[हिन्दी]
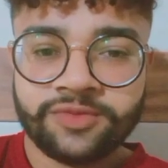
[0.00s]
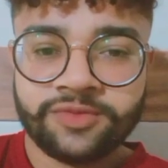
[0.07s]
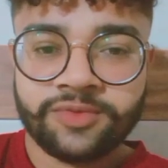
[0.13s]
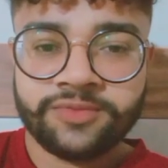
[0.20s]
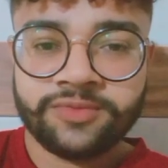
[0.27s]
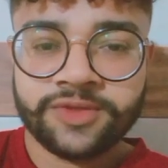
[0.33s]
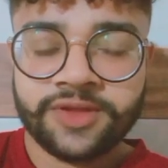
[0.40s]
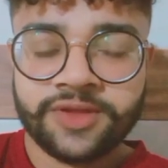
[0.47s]
तो
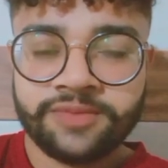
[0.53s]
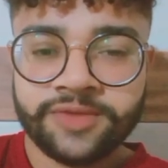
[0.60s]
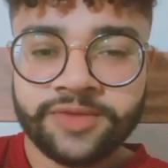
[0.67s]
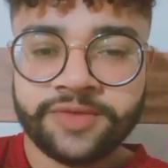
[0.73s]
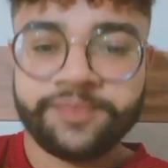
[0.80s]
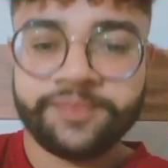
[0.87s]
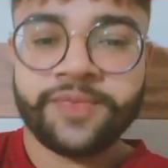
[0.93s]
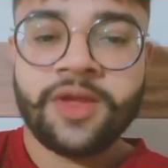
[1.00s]
मोहम्मद
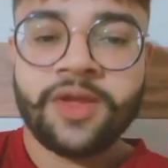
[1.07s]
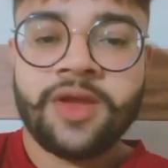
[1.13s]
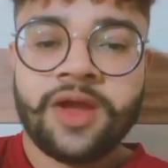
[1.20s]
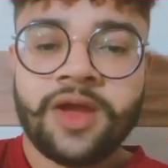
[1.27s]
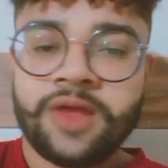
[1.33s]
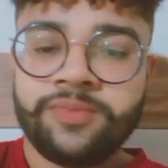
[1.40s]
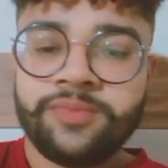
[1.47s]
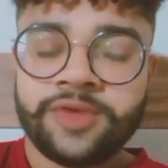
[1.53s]
आमिर
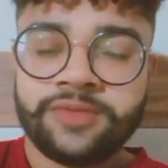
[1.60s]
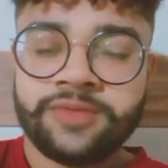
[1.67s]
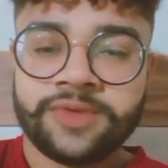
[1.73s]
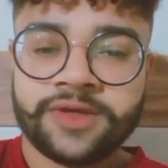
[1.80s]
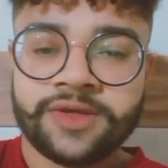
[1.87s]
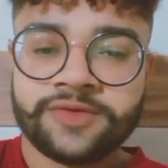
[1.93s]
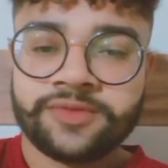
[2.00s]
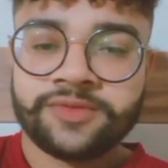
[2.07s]
आईपीएल
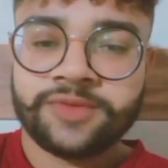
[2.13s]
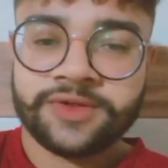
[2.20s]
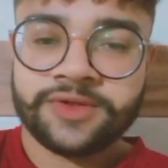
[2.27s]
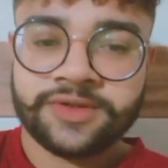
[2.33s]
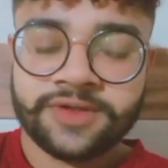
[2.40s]
में कैसे भी